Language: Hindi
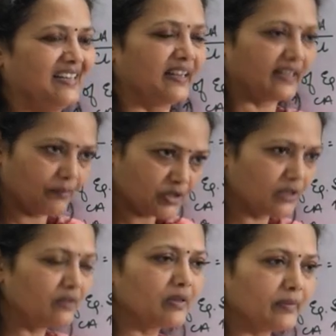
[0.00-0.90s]

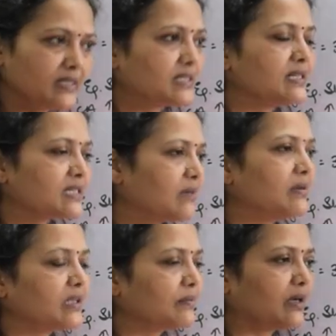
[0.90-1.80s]
रिडेम्पशन ऑफ डिबेंचर्स का
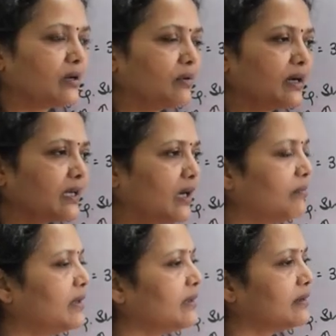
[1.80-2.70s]
मतलब क्या हुआ कि
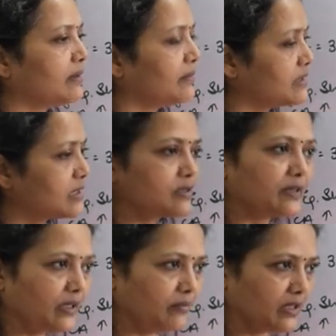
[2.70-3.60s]
हमने डिवेंचर्स
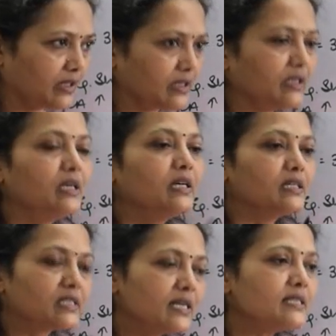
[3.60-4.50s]
रिडीम किए
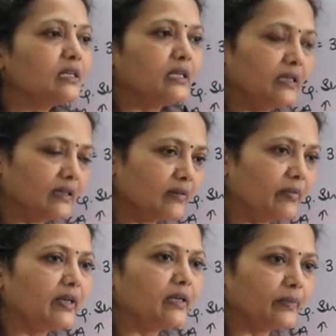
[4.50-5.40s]
जिस ईयर
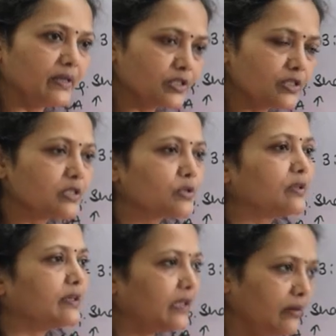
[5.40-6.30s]
में डिबेंचर्स को
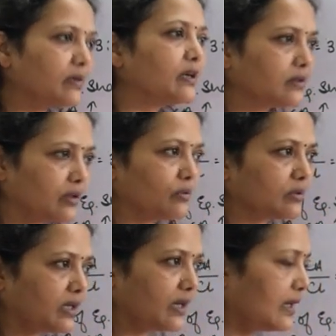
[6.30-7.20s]
रिडीम करना
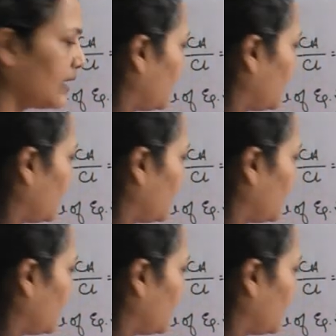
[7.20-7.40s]
होता है